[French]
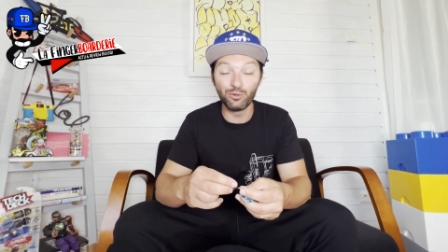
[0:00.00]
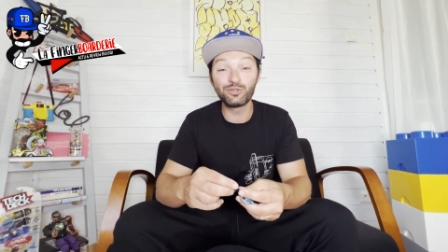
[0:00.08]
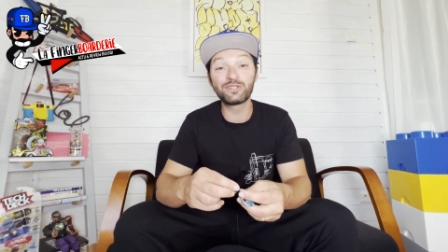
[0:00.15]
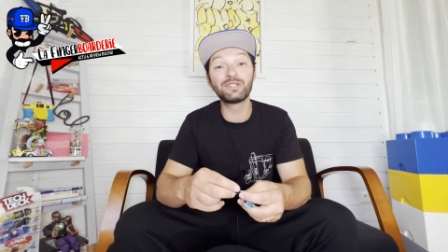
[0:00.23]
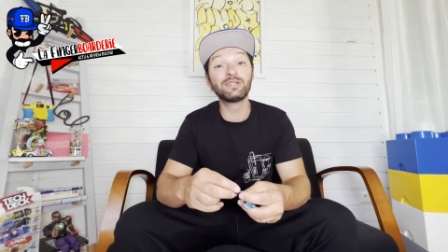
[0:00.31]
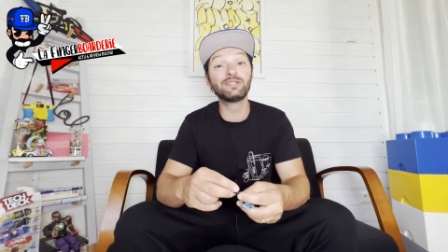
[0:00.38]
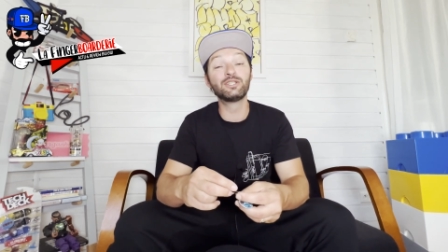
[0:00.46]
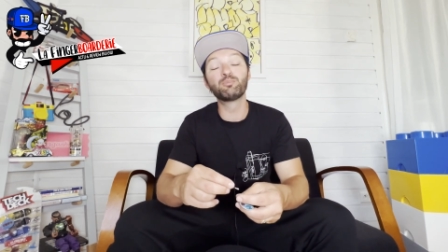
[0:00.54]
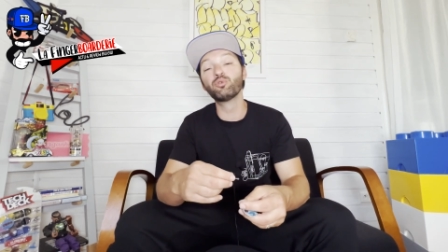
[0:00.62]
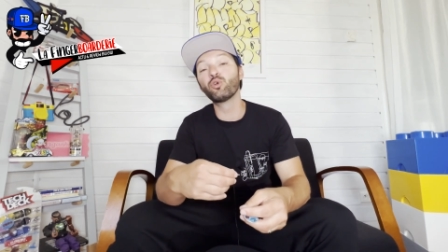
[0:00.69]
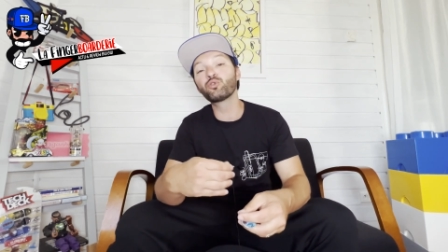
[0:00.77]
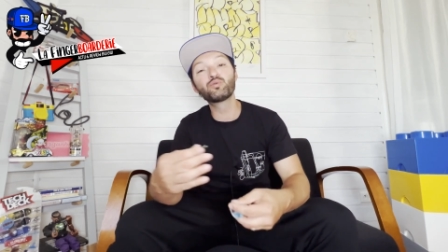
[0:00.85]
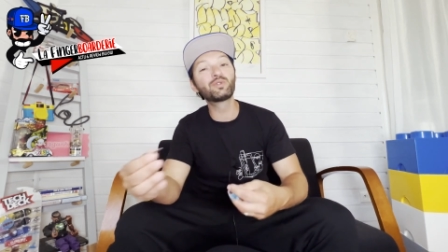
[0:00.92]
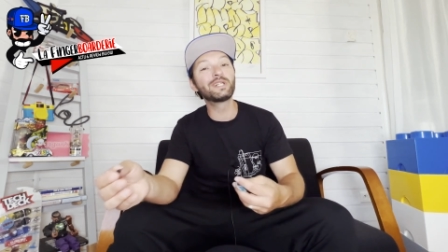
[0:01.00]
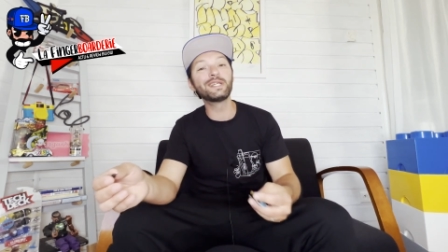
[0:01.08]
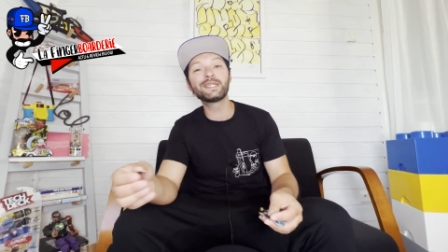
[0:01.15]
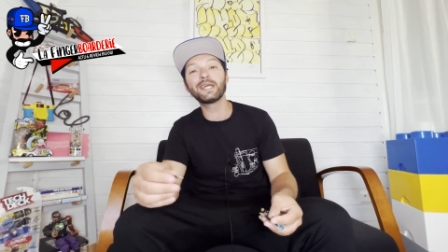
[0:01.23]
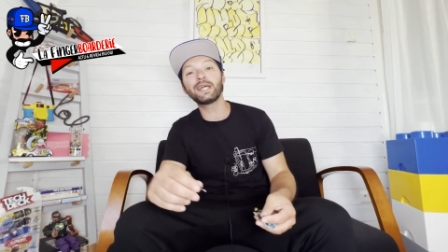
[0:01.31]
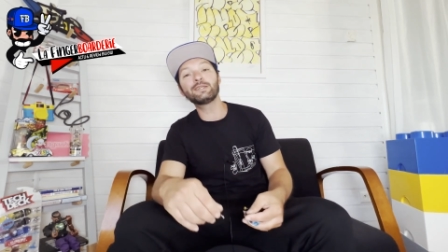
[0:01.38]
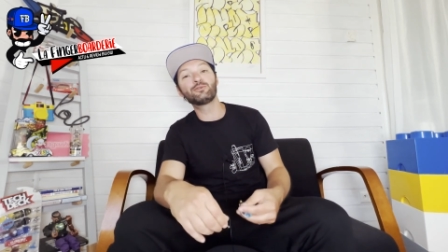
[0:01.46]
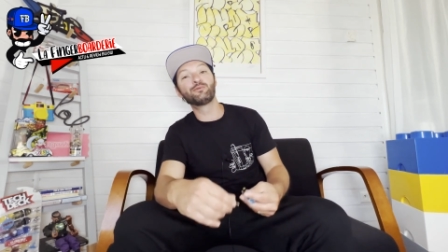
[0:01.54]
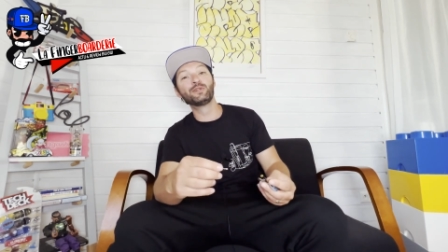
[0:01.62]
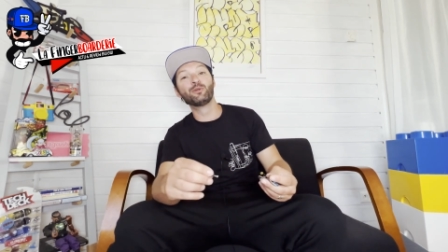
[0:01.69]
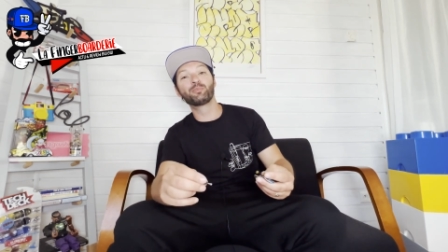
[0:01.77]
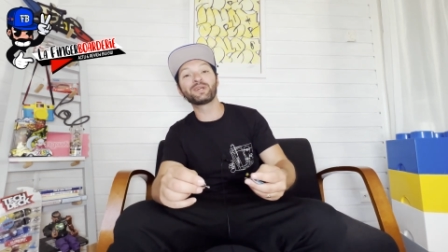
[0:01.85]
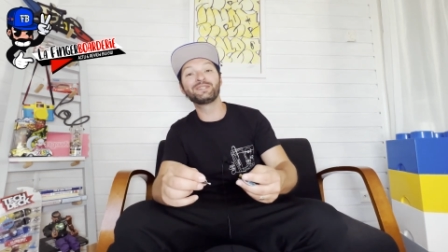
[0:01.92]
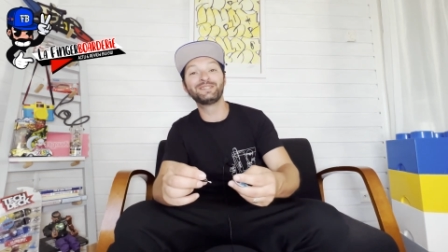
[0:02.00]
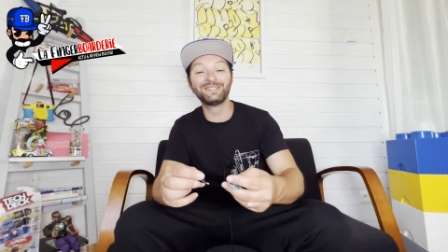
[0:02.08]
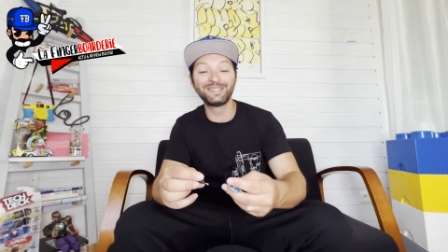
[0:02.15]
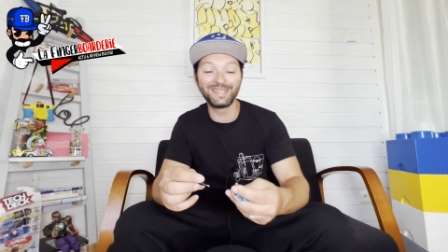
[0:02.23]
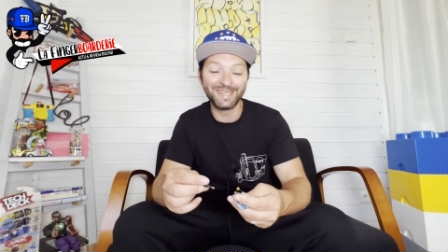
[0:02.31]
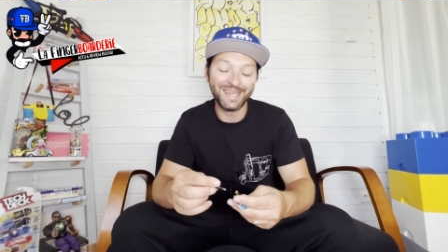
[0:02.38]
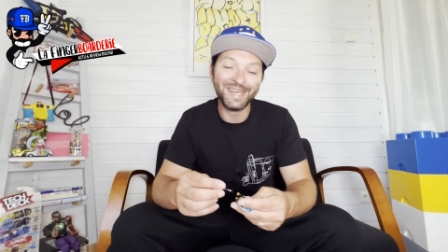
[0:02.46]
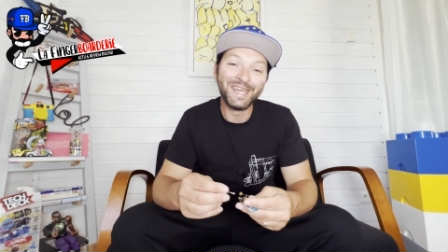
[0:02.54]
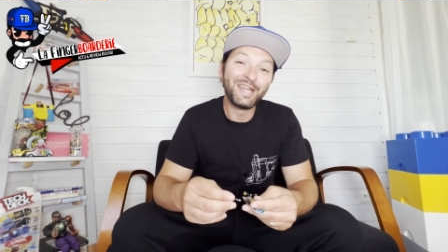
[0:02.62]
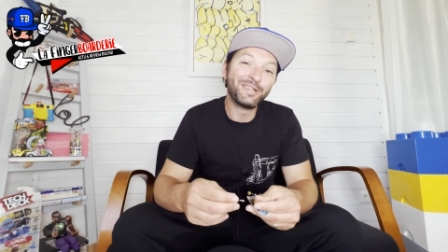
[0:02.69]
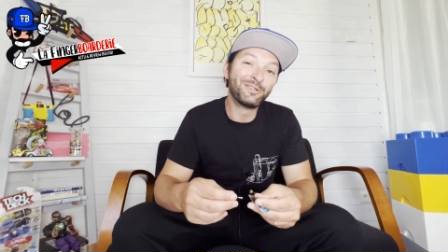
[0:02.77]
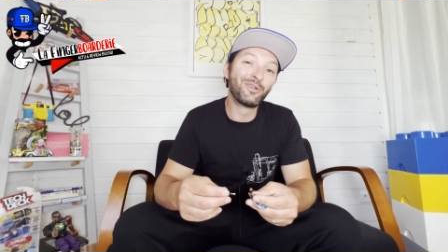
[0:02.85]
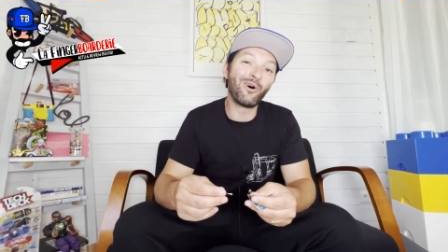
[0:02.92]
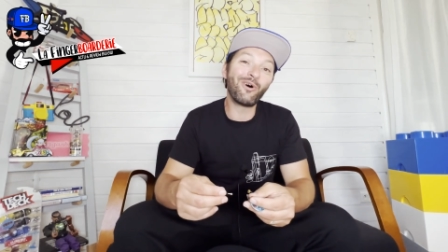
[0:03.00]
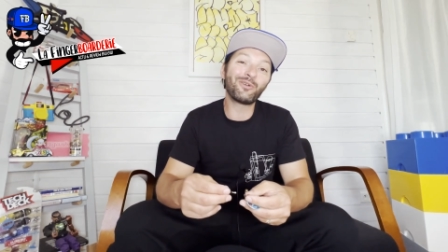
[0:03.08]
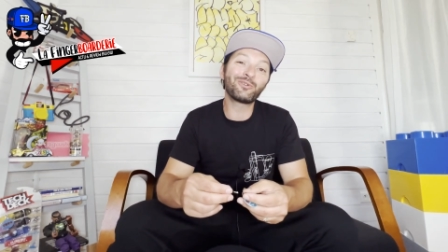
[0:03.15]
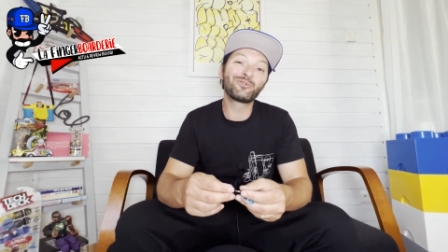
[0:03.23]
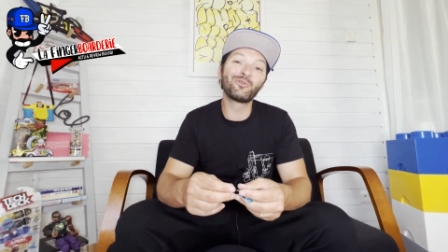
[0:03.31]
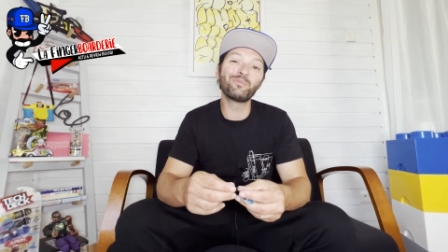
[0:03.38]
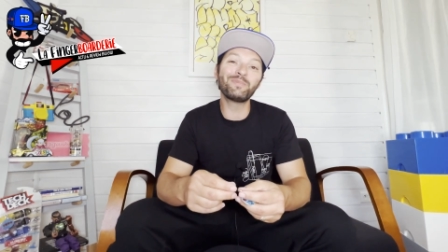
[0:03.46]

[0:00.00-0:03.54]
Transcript: C'est dispo dans toutes les tailles, suffit de le préciser dans ton